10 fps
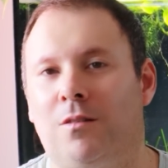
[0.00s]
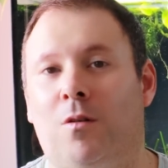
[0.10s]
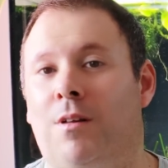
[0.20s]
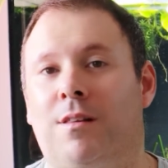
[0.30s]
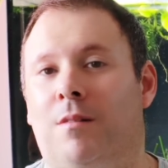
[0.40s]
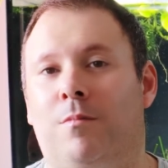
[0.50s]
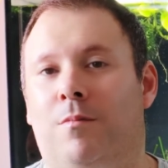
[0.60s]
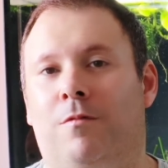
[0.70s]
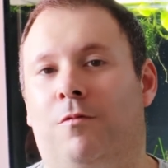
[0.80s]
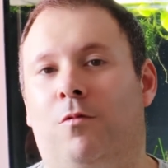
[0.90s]
Nossa,
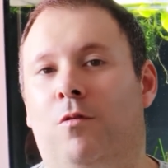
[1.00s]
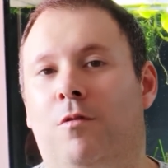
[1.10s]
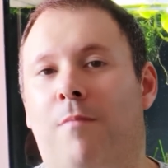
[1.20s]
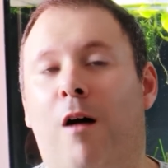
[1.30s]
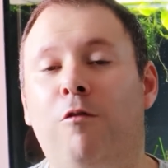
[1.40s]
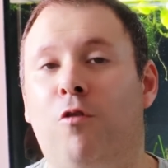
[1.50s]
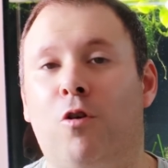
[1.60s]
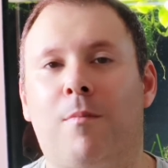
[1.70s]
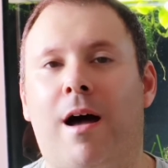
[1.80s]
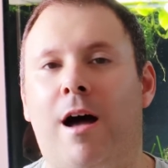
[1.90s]
vou
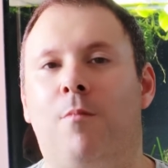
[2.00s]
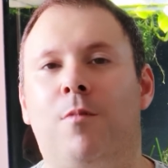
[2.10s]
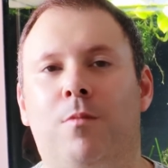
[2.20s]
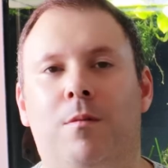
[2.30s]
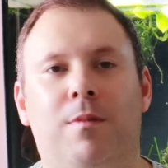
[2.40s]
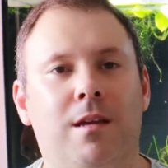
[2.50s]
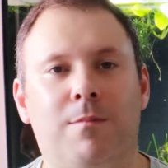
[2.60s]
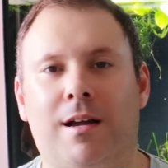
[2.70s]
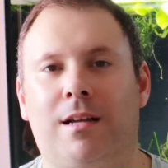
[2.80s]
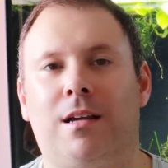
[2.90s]
malformar o meu bebê,
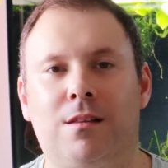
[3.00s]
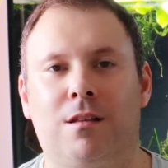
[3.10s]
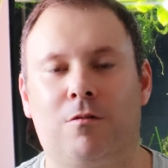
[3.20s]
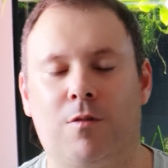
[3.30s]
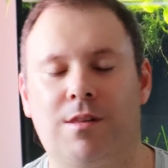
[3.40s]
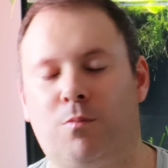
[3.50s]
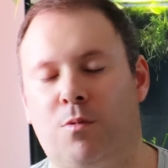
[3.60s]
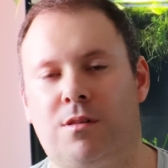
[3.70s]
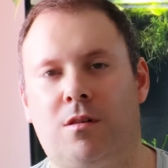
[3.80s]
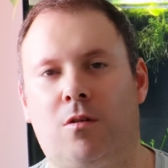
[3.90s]
minha criança com a
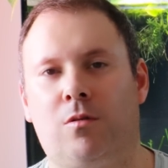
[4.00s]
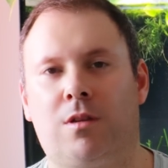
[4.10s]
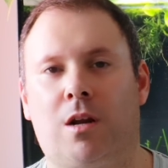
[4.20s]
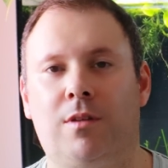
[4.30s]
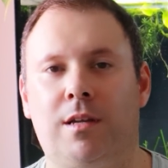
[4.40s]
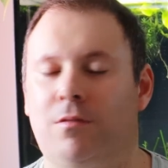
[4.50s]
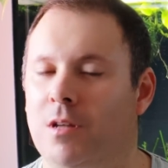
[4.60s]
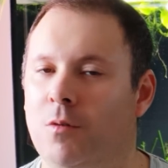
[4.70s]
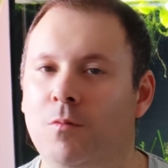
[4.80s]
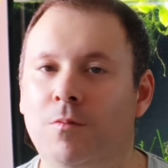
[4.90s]
exposição a glutaraldeído.
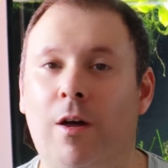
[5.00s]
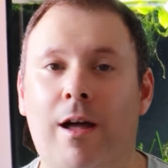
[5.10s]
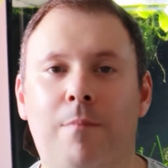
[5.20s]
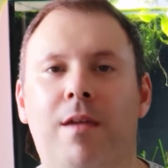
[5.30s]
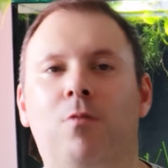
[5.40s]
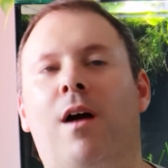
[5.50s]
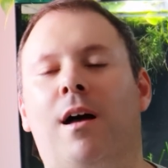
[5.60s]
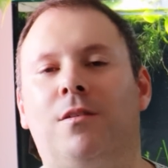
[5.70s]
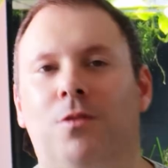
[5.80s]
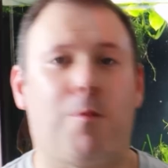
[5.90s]
Não, não é bem o
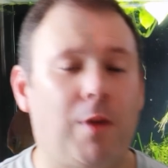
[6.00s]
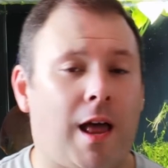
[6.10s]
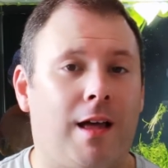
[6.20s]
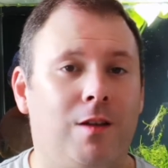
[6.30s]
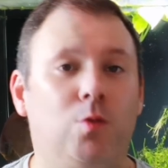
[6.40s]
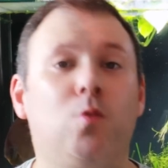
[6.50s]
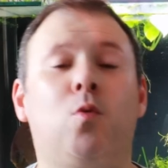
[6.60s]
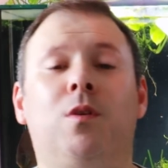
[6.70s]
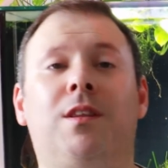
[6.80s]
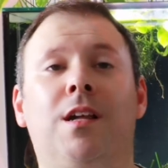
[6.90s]
caso. Mas vamos lá. No
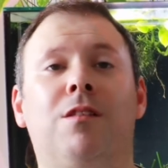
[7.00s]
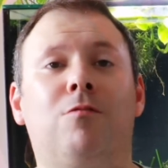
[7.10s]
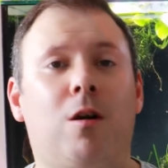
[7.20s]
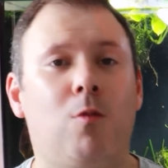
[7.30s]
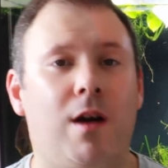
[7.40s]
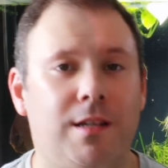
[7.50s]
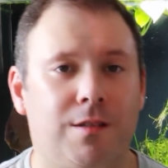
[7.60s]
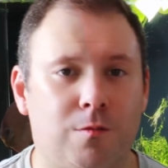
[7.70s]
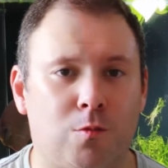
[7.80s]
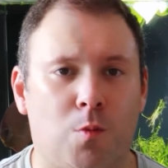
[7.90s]
contexto do
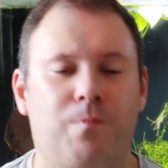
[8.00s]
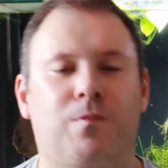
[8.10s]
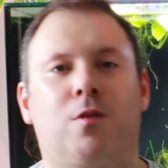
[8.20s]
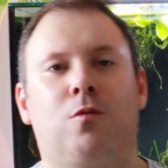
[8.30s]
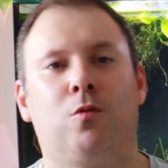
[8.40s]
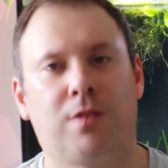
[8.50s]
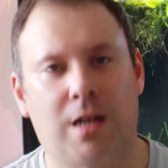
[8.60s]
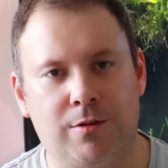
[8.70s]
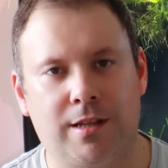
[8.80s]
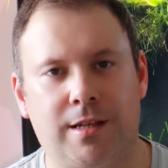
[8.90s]
aquarismo,
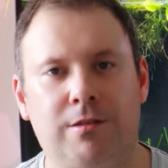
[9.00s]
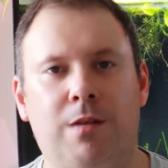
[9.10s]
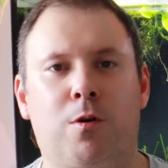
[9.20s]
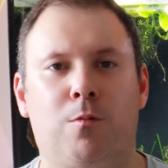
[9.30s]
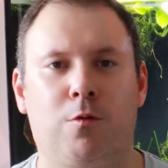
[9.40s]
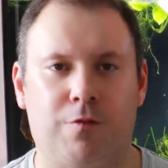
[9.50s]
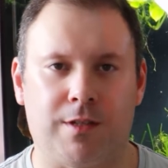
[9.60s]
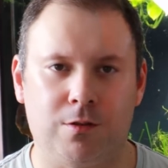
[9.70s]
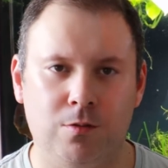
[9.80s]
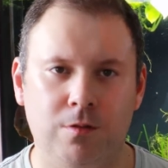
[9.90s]
glutaraldeído é
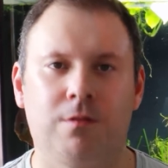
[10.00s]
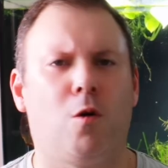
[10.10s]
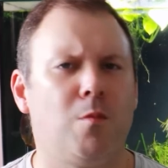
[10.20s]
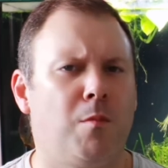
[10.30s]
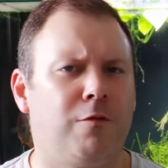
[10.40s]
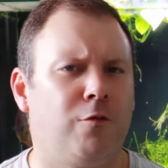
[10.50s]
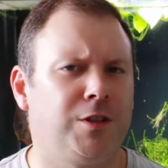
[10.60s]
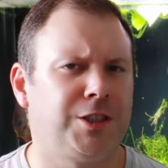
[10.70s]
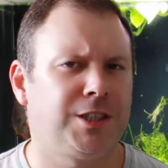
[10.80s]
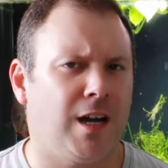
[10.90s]
promovido como uma
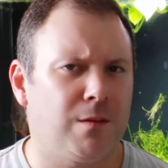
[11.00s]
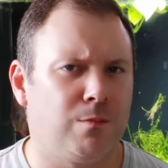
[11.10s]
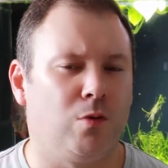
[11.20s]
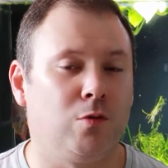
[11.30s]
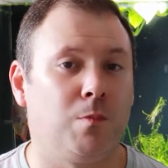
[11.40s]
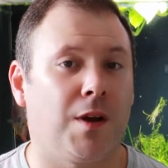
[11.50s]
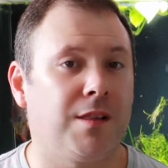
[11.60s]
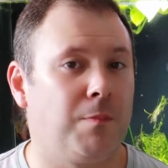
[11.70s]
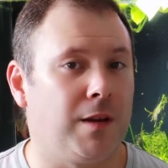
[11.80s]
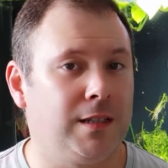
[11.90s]
fonte de carbono para
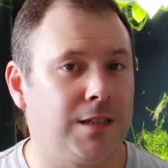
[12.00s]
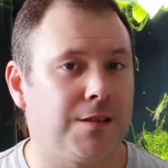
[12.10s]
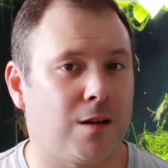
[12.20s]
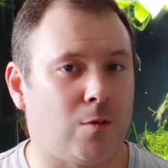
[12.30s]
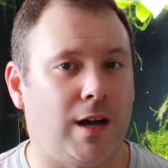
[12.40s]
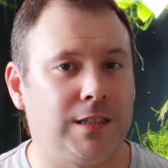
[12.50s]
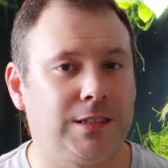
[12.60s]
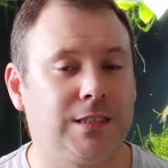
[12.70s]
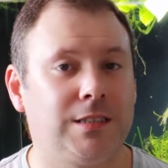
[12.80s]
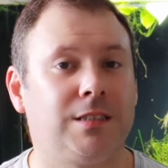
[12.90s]
as plantas
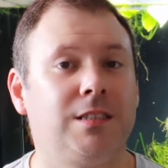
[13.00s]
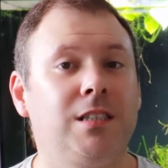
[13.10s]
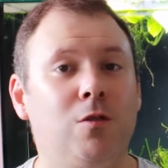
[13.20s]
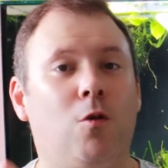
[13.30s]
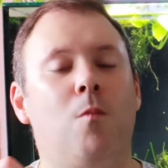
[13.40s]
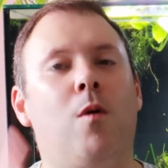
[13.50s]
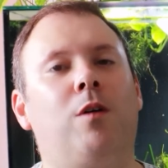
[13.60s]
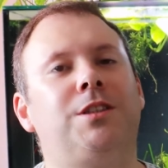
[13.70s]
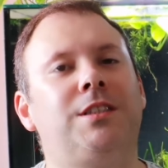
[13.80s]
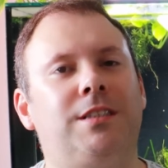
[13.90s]
aquáticas e como
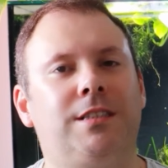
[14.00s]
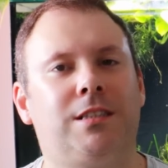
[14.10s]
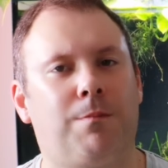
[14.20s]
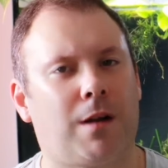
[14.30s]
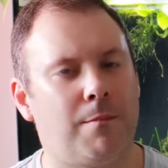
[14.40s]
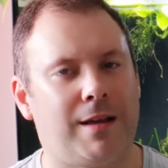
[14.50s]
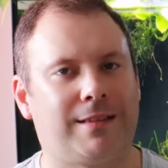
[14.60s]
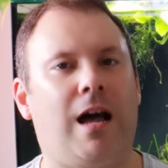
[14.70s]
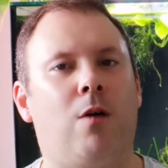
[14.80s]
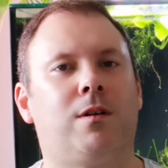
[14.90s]
algicida, para
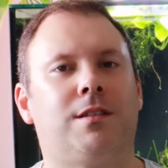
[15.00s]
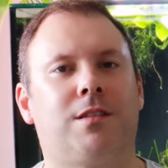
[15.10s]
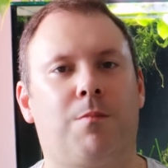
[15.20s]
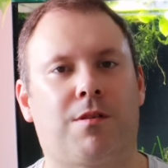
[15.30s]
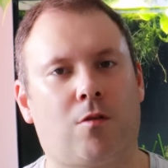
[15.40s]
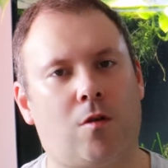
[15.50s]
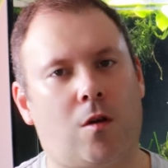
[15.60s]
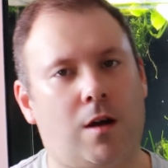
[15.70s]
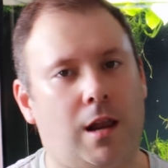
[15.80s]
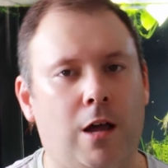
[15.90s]
matar algas, né? O pessoal
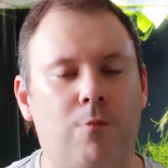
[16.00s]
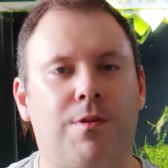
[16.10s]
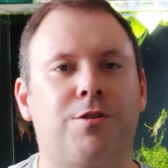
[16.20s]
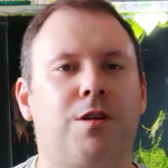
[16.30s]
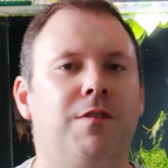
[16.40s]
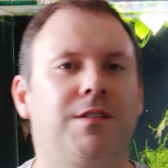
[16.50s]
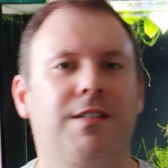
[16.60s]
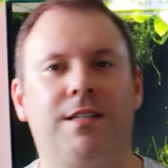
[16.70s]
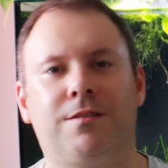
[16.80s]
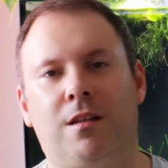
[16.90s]
coloca lá, eu mesmo já
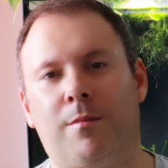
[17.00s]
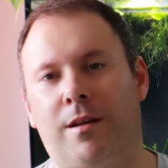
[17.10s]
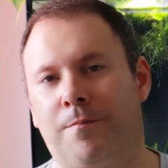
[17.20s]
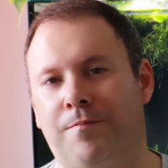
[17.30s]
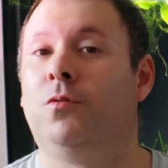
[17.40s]
fazia isso também.